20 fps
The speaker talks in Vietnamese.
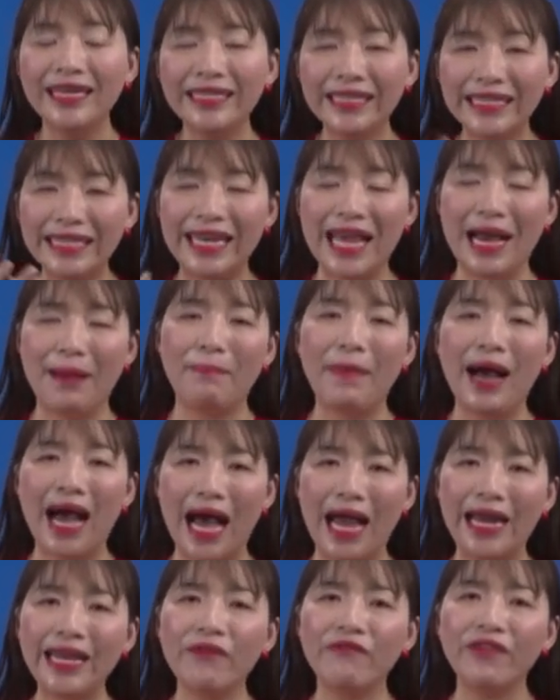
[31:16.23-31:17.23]
Người đàn bà
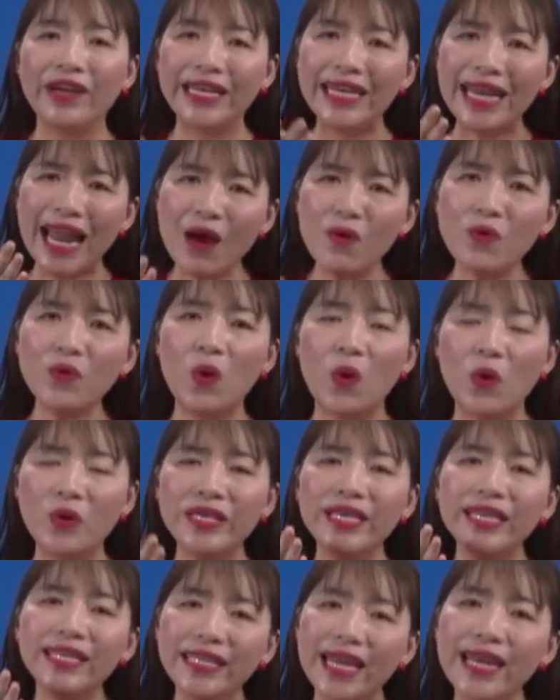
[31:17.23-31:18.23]
ấy đã phải đau khổ
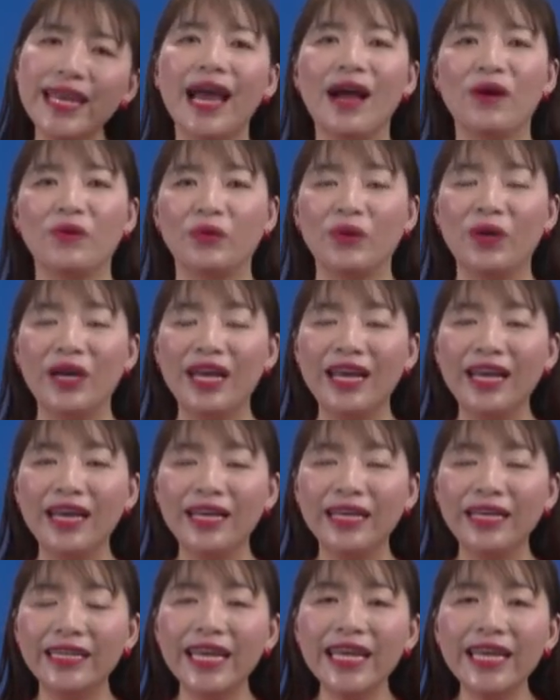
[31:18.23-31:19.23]
như thế nào
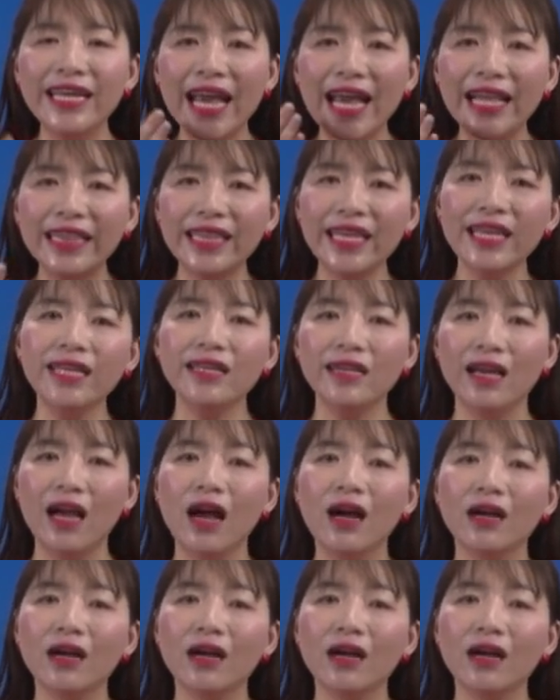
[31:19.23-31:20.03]
khi nghe tin